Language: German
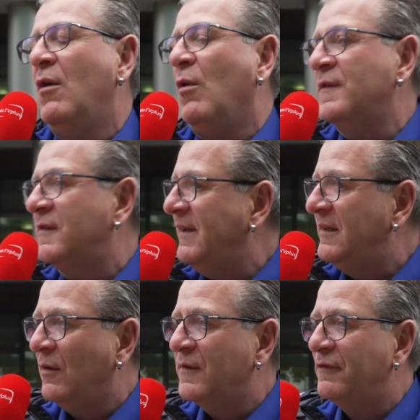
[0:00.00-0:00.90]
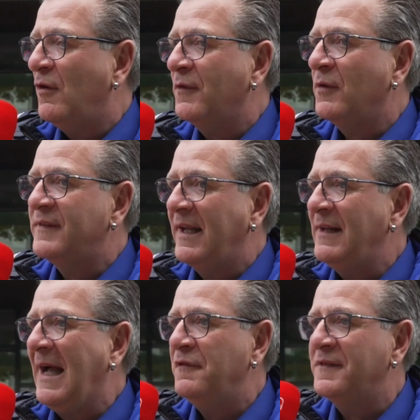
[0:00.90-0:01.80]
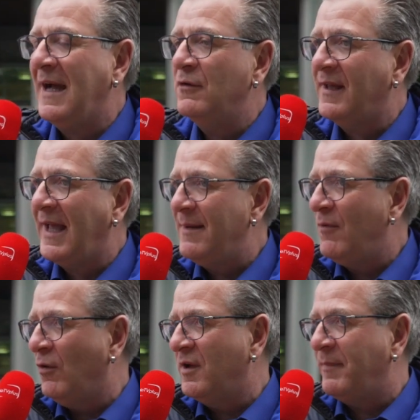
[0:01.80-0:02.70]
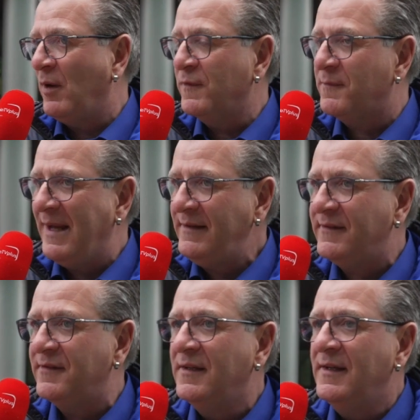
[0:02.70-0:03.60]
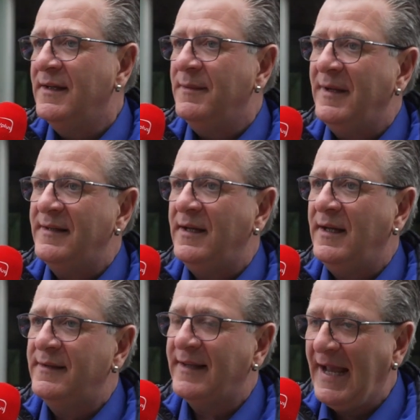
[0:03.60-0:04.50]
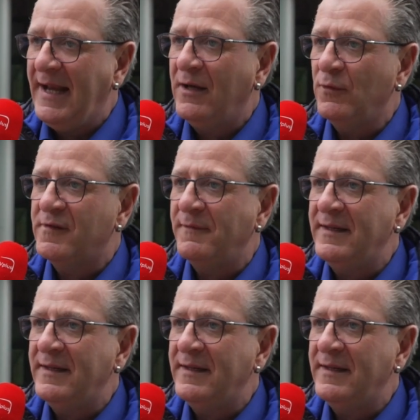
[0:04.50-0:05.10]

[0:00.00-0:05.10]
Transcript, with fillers: und so weiter und so fort. Und dann läuft er auch drei Monate bei uns mit bei den Training und so